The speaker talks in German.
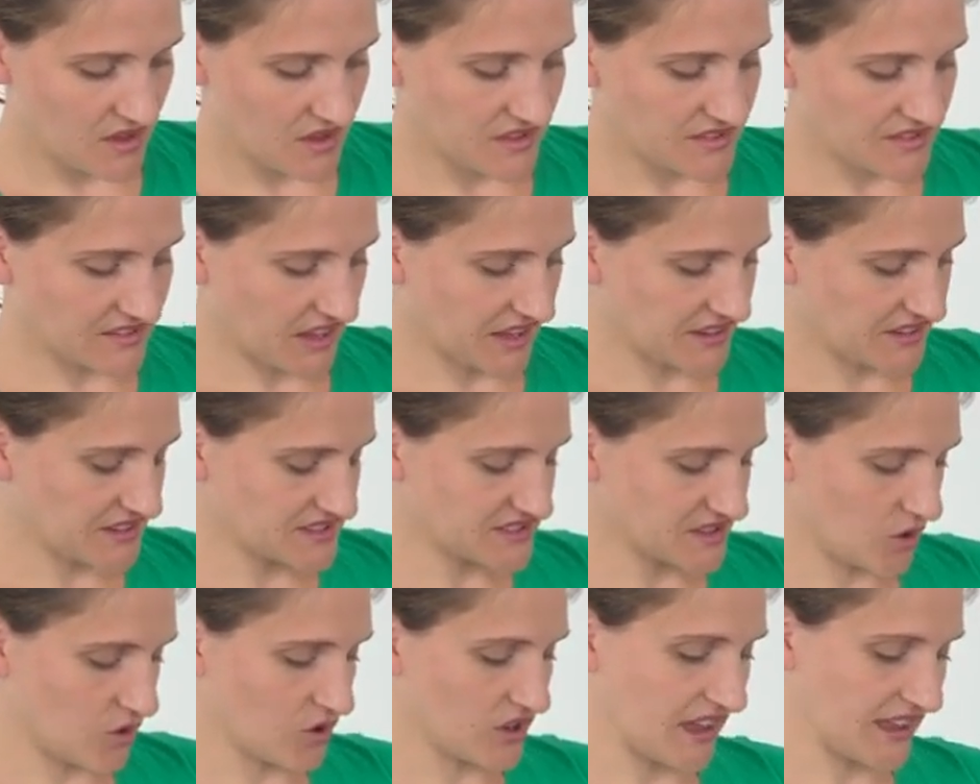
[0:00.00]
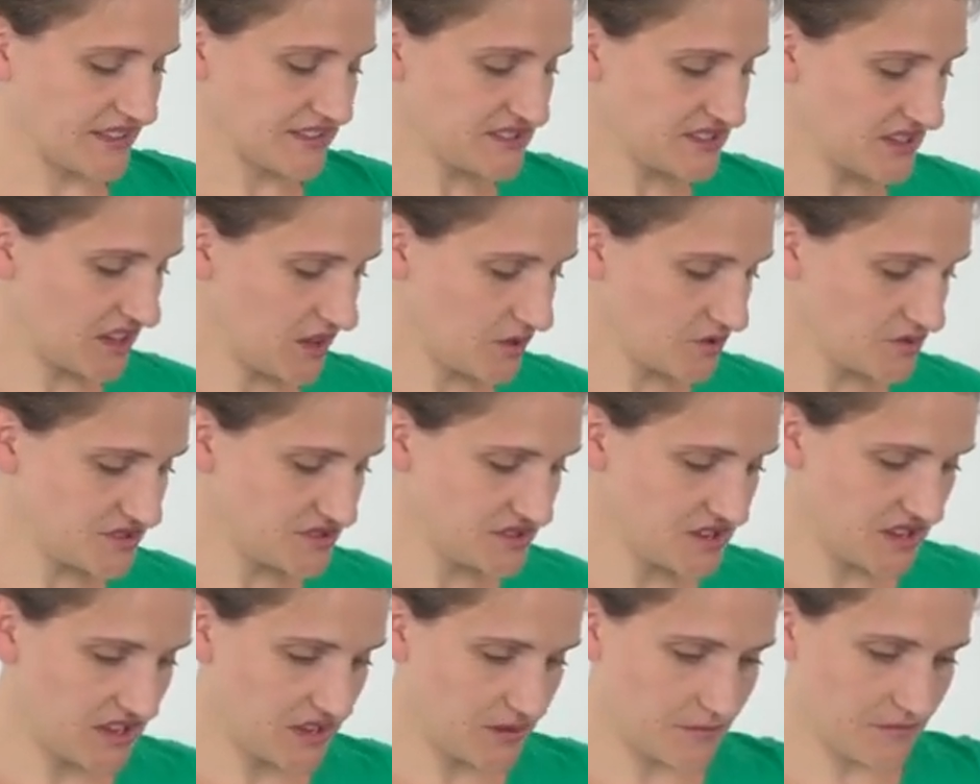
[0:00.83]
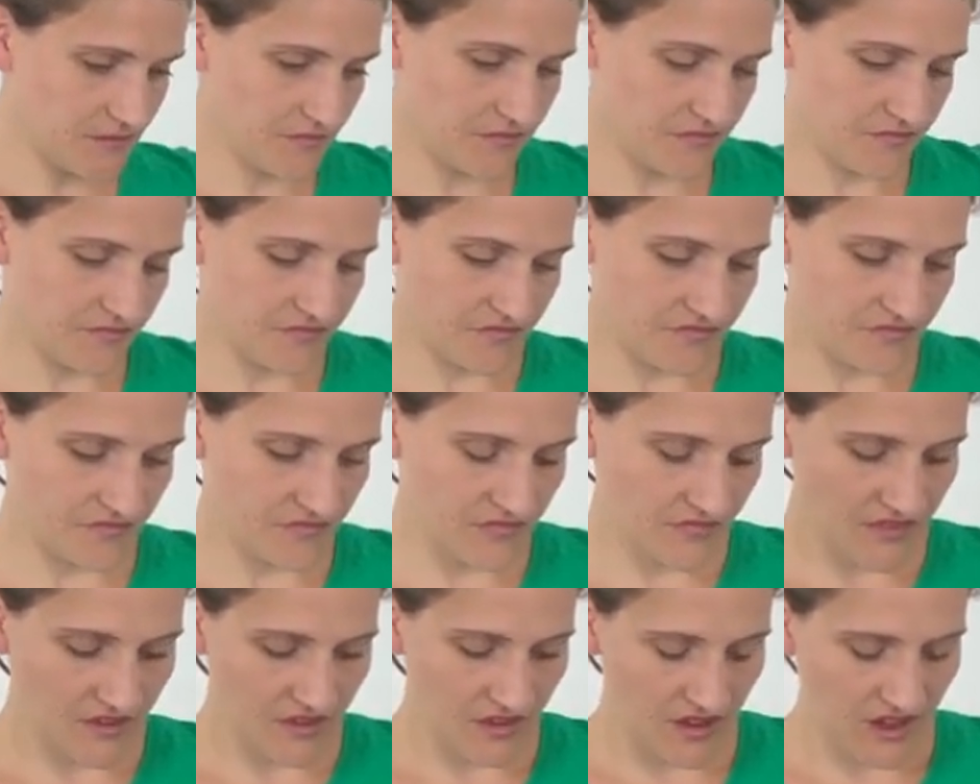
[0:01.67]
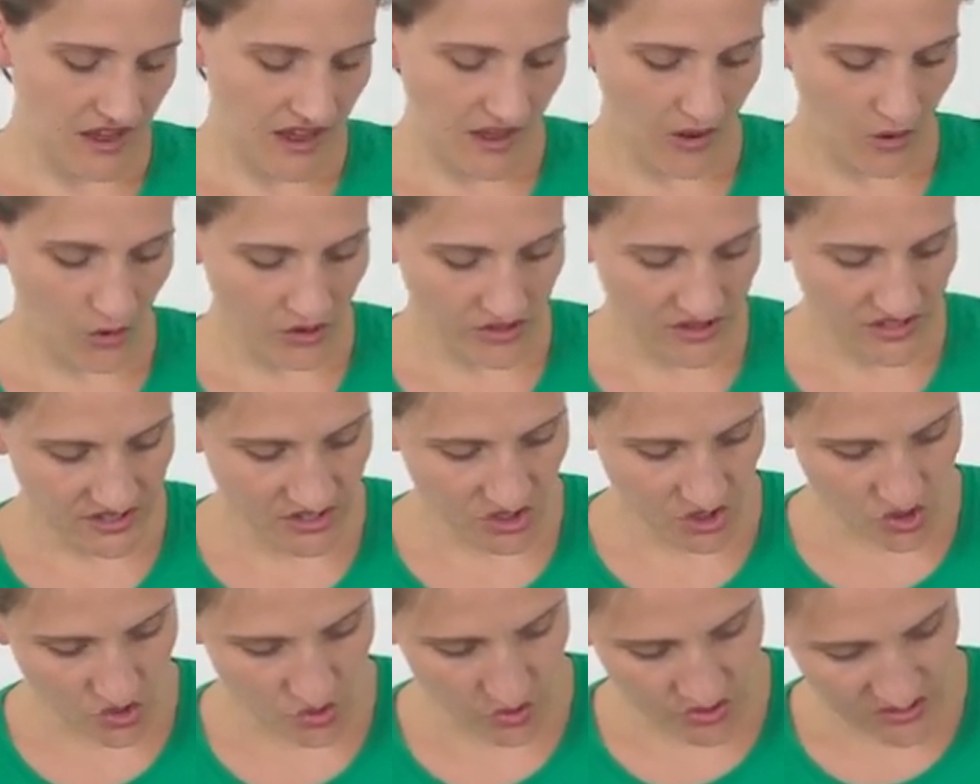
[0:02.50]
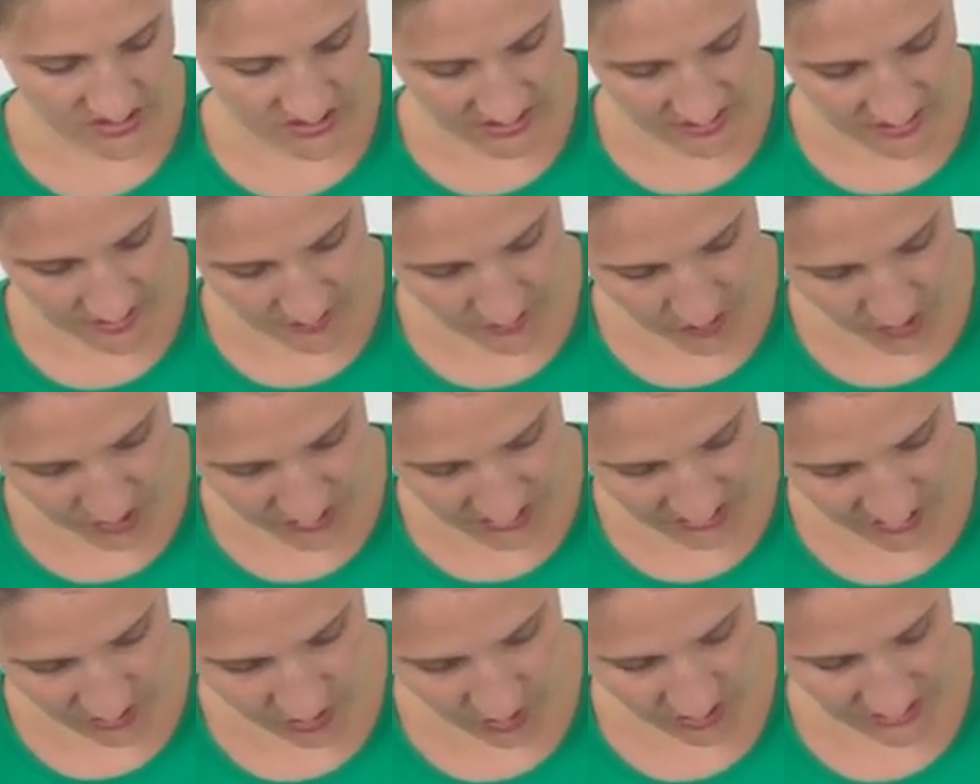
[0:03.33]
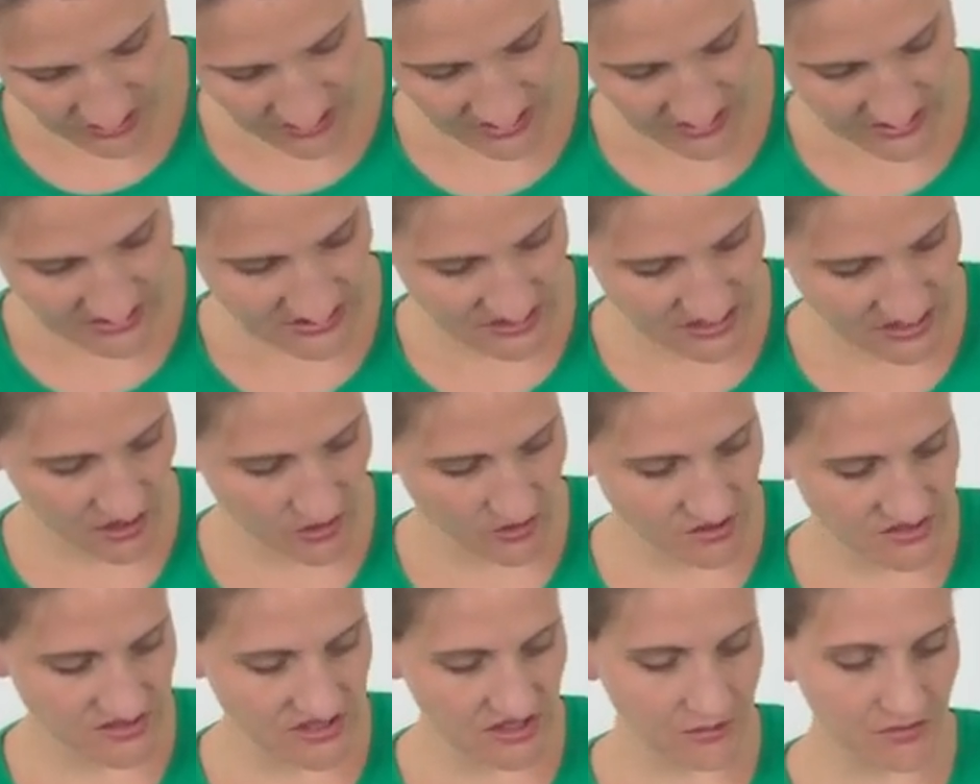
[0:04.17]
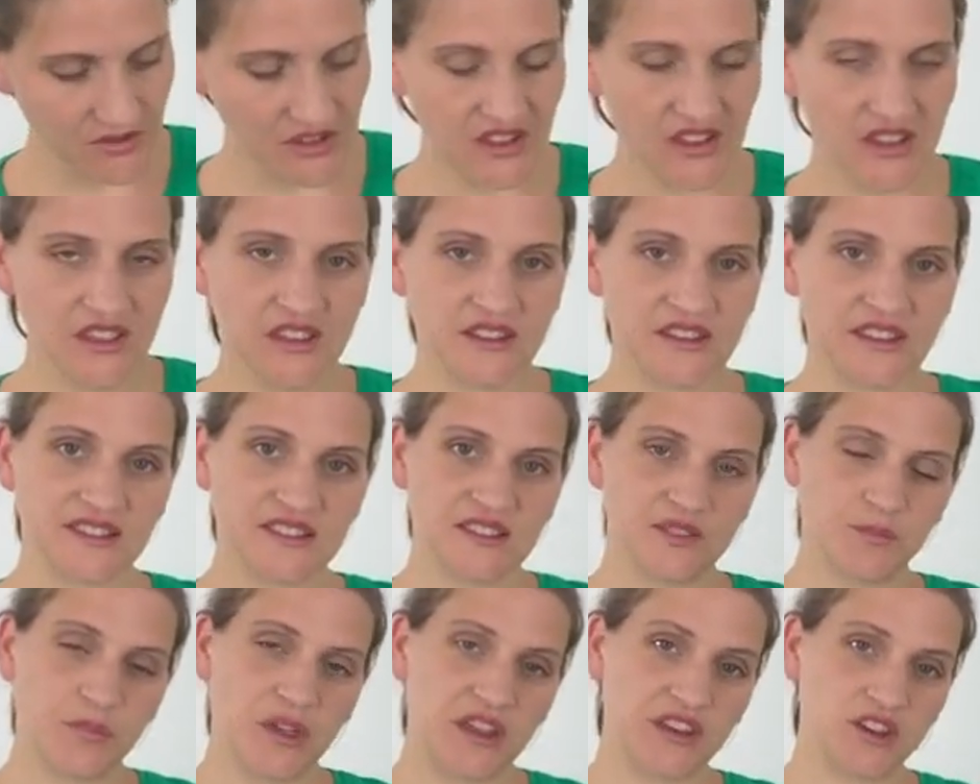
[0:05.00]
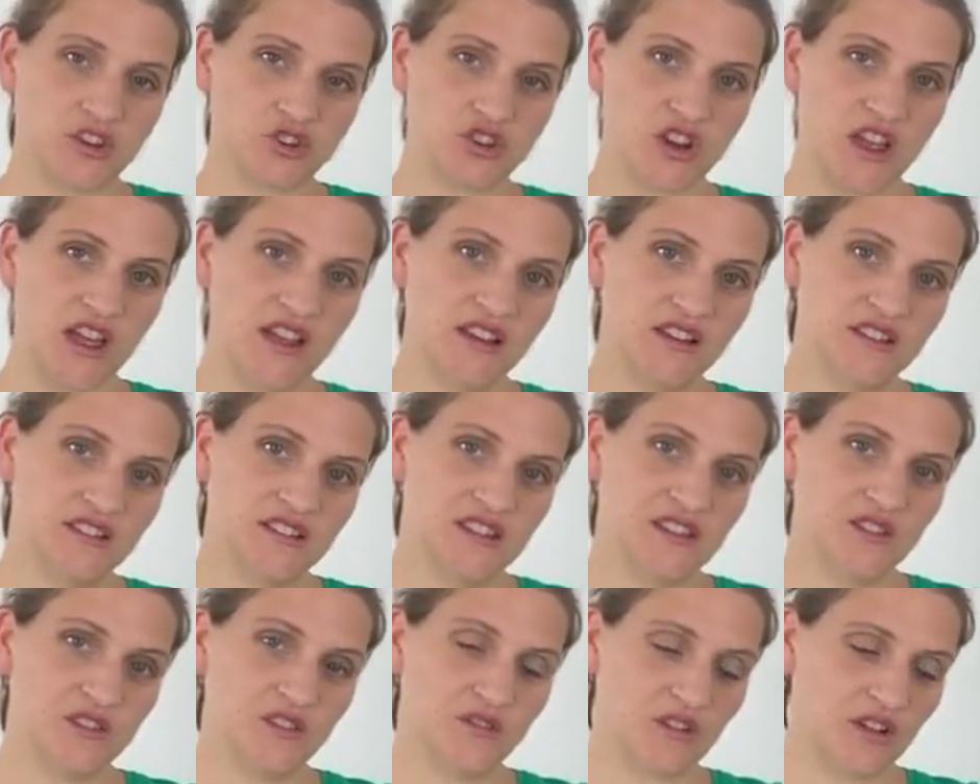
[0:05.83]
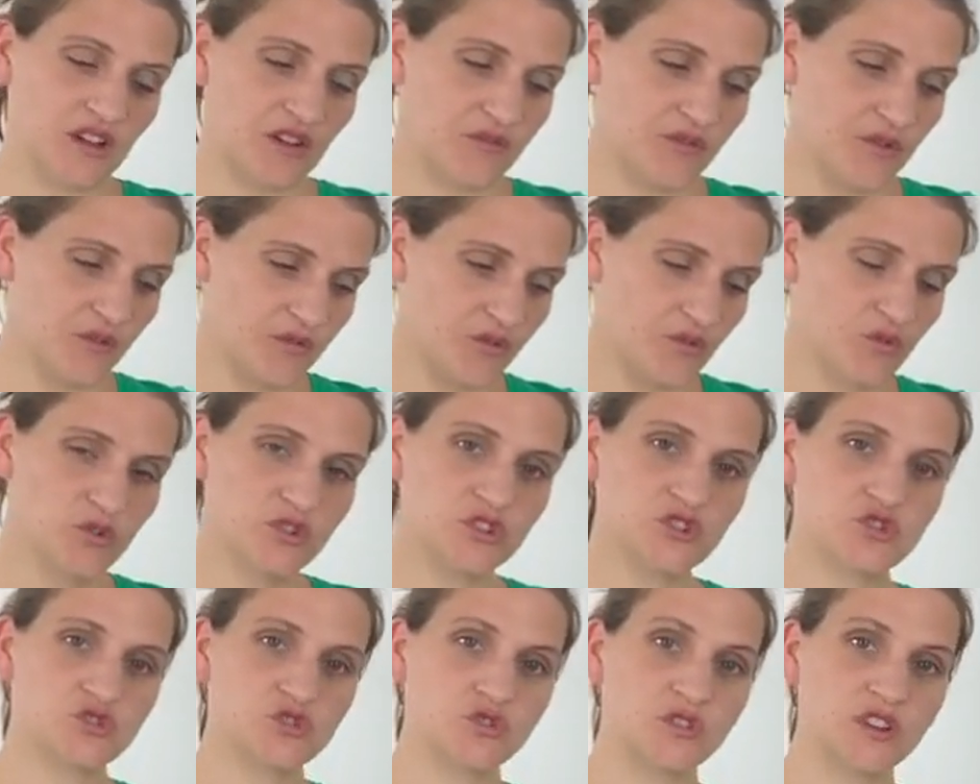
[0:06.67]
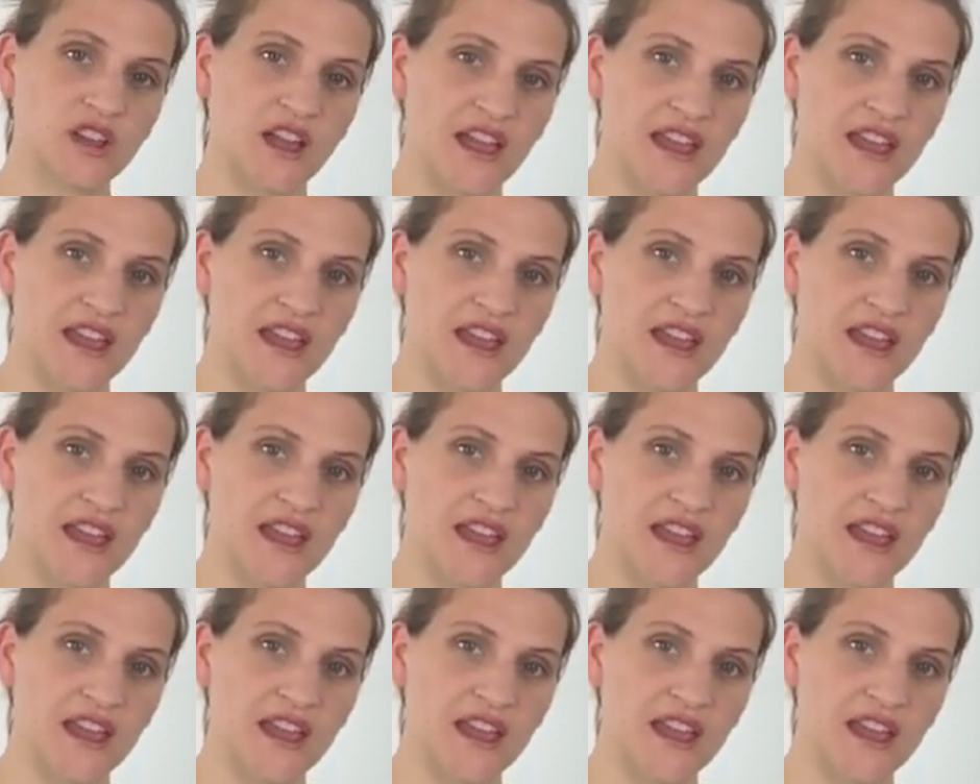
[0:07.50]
Ich kann das auch ganz rausnehmen. Auch hier die Schulterprotektoren kann ich rausnehmen. Das ist bei einer Schale, die für Frühchen schon